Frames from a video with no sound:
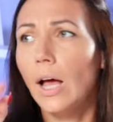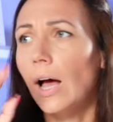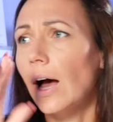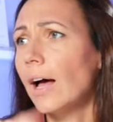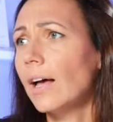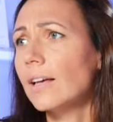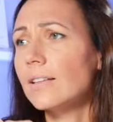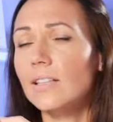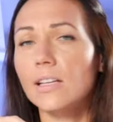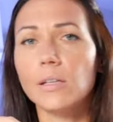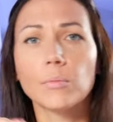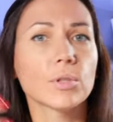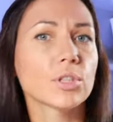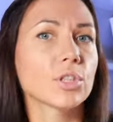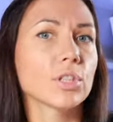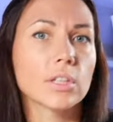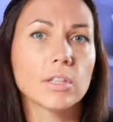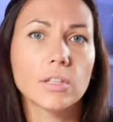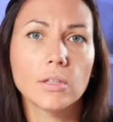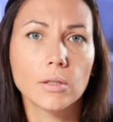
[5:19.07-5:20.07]
a zajmę
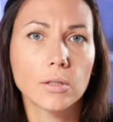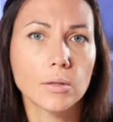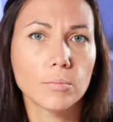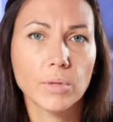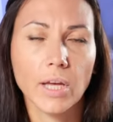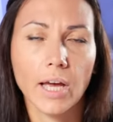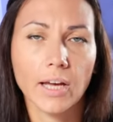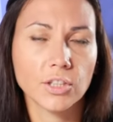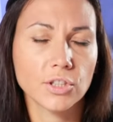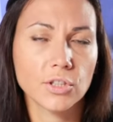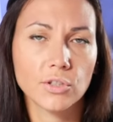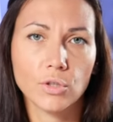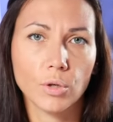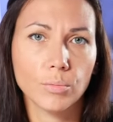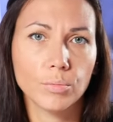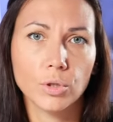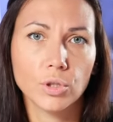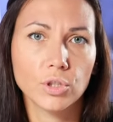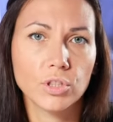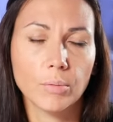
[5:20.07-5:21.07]
się tym, jak się
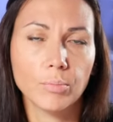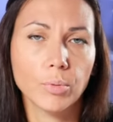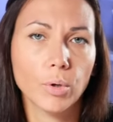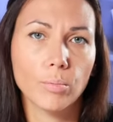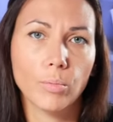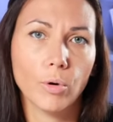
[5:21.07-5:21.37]
zrobi ciepło,